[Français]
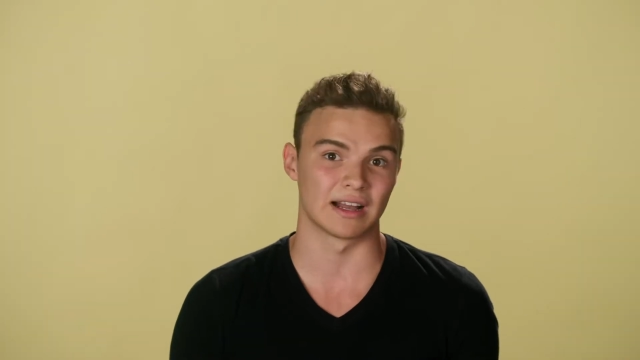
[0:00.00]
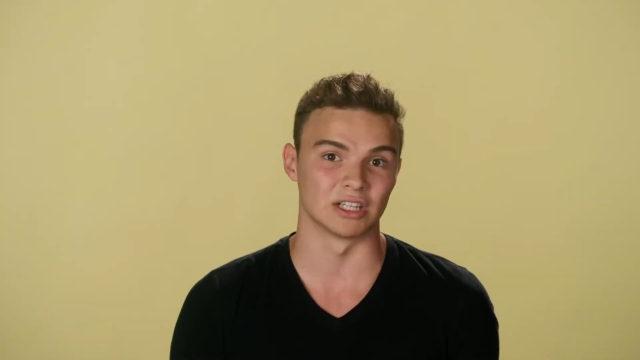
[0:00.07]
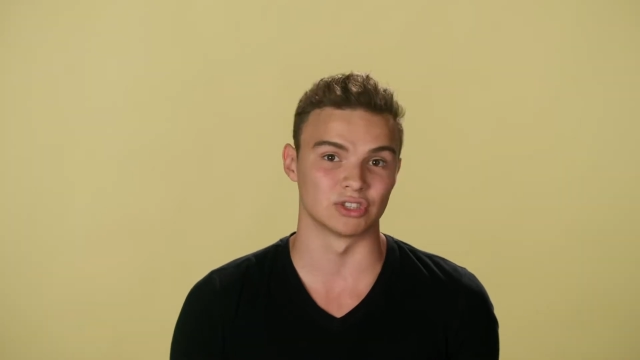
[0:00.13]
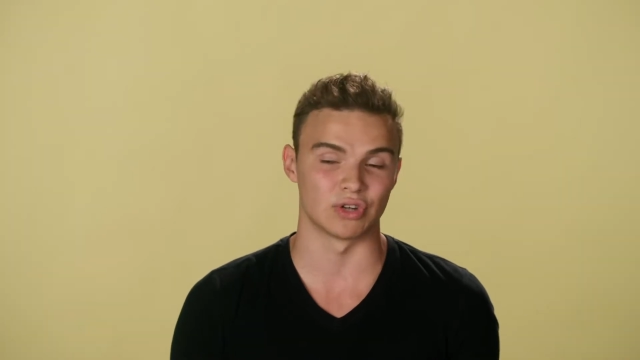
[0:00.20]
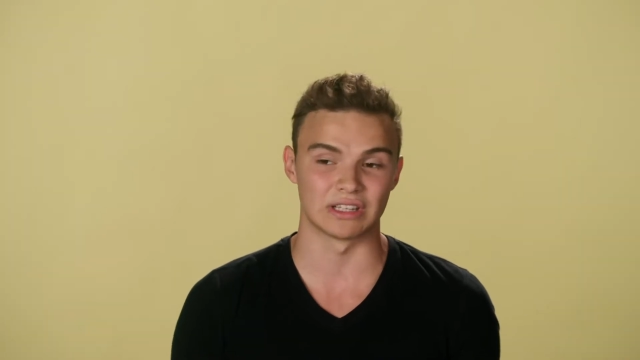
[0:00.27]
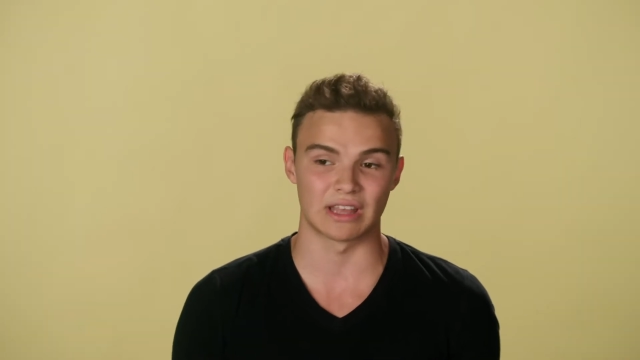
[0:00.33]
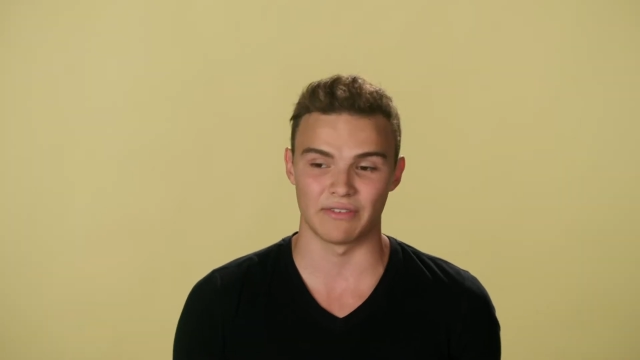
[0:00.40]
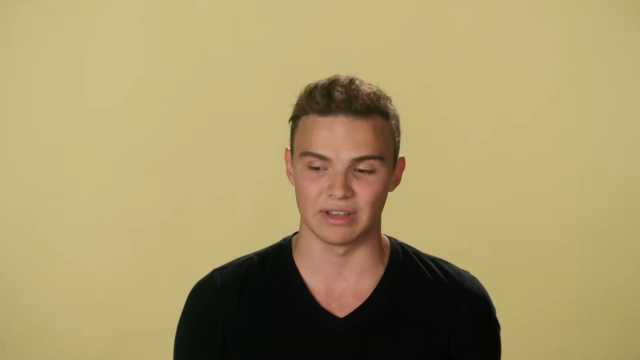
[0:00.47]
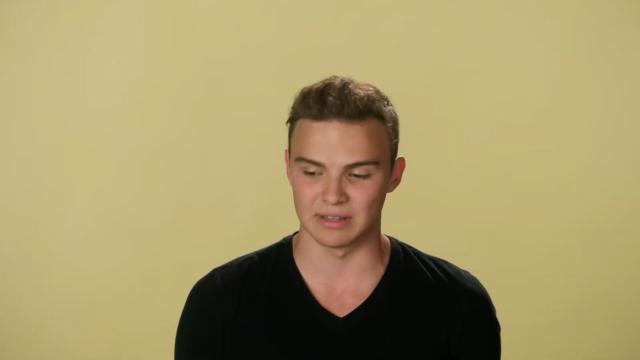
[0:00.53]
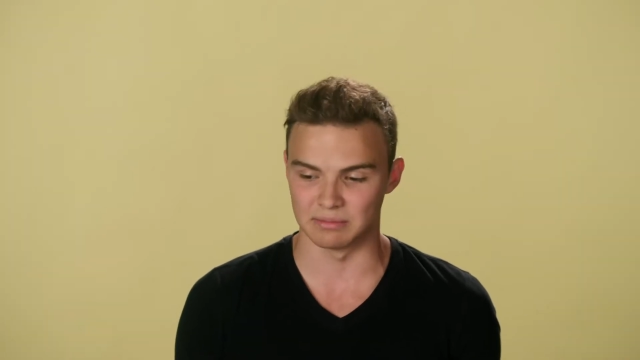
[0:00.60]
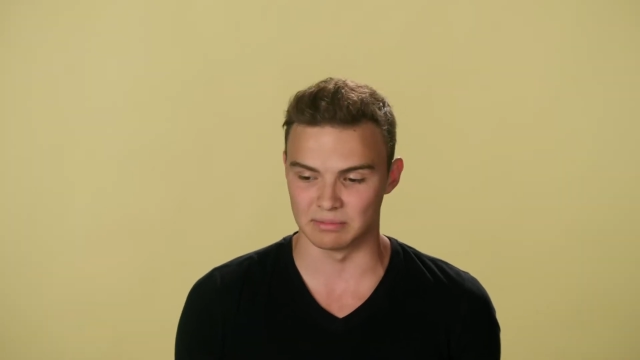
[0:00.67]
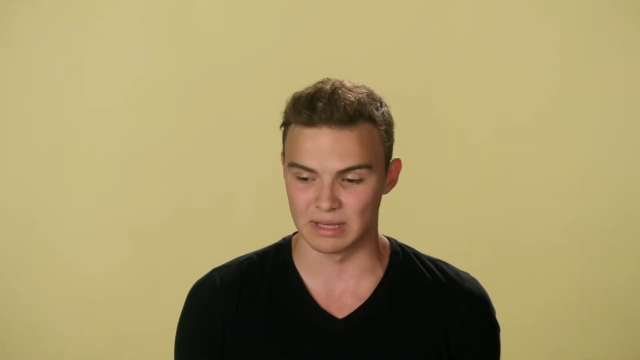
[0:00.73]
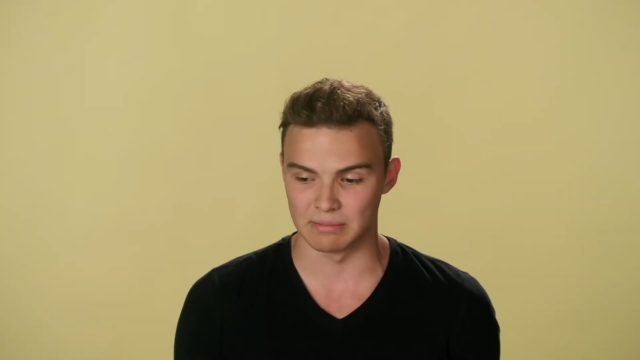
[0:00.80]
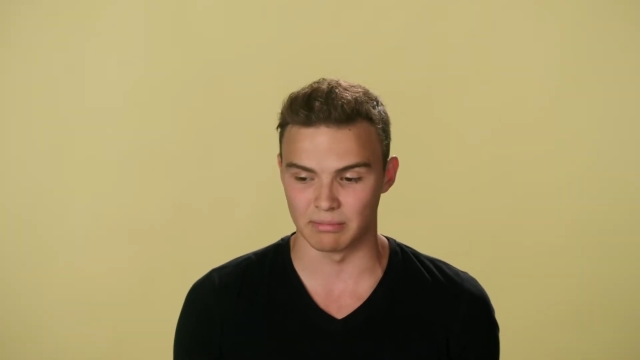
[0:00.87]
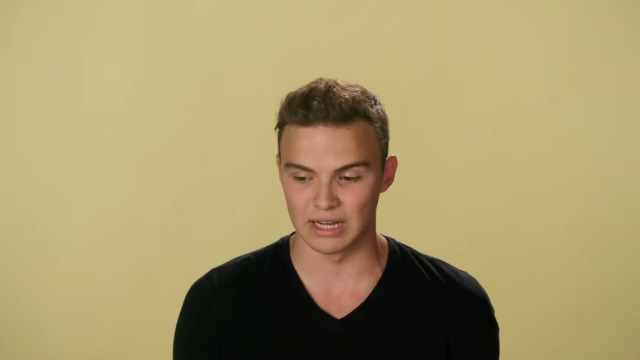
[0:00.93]
Quand je vais être avec
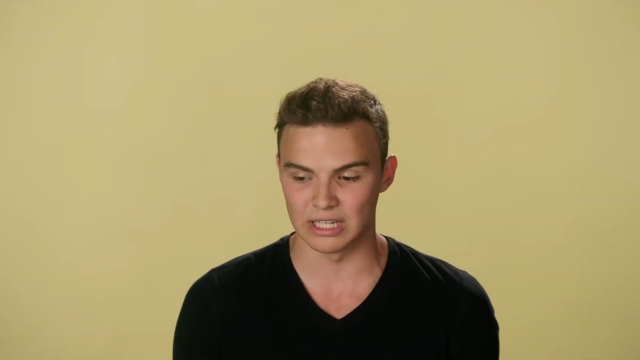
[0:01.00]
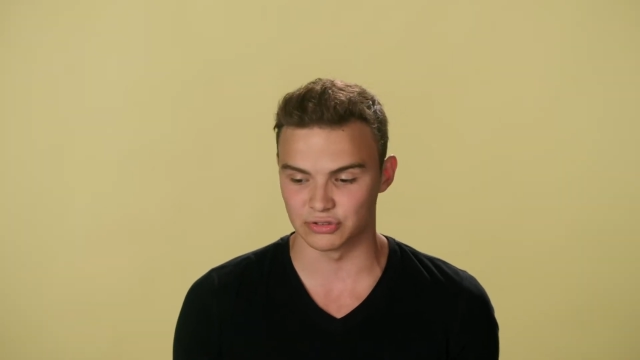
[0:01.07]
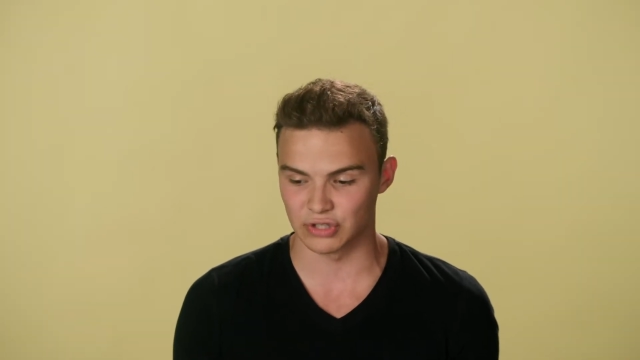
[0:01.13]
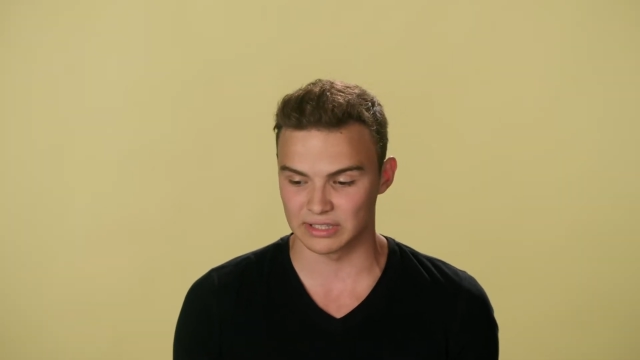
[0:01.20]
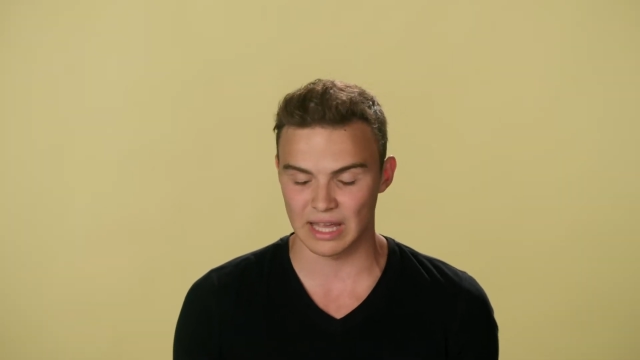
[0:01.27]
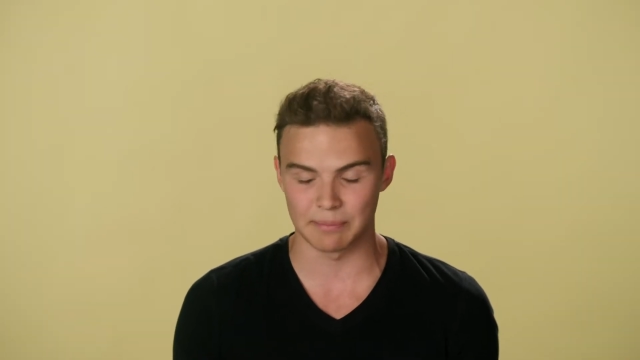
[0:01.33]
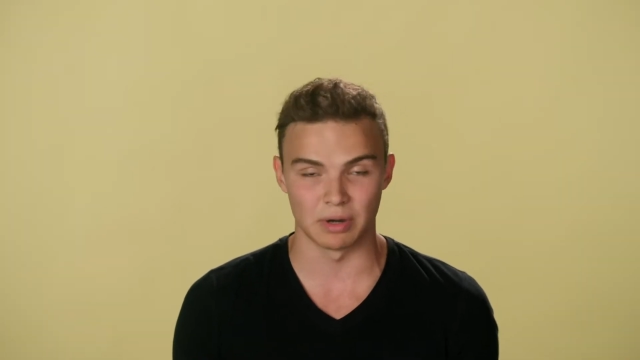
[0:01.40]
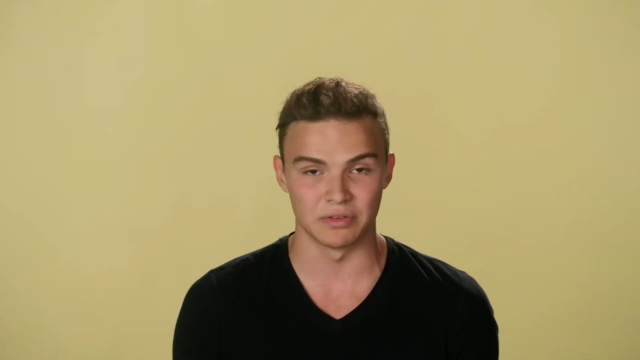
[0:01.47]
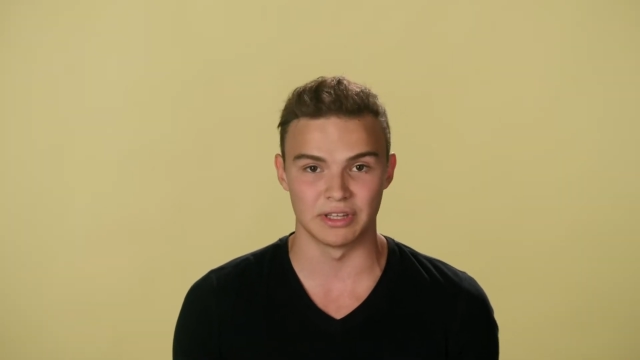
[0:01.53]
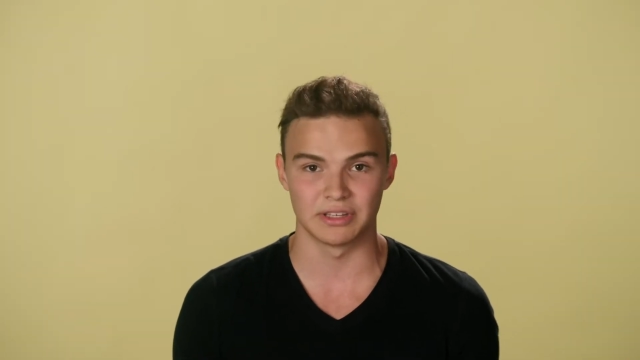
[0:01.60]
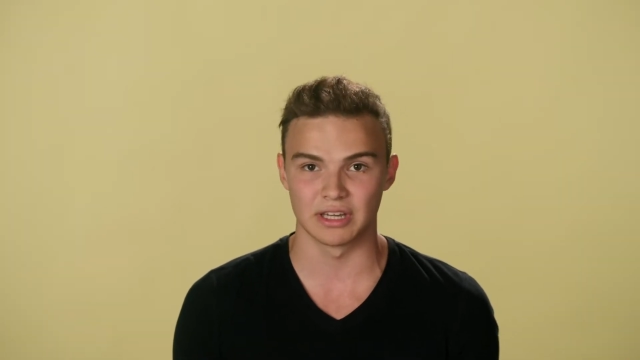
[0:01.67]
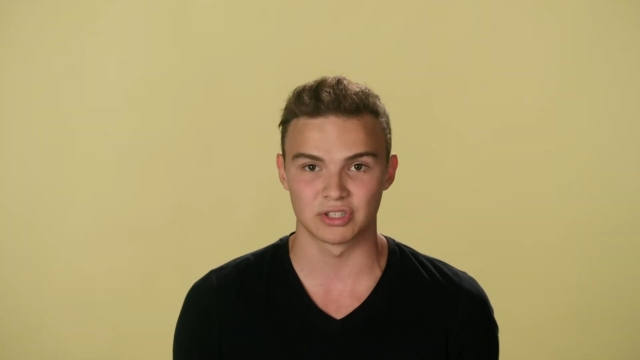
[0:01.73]
mes mains, je vais taponner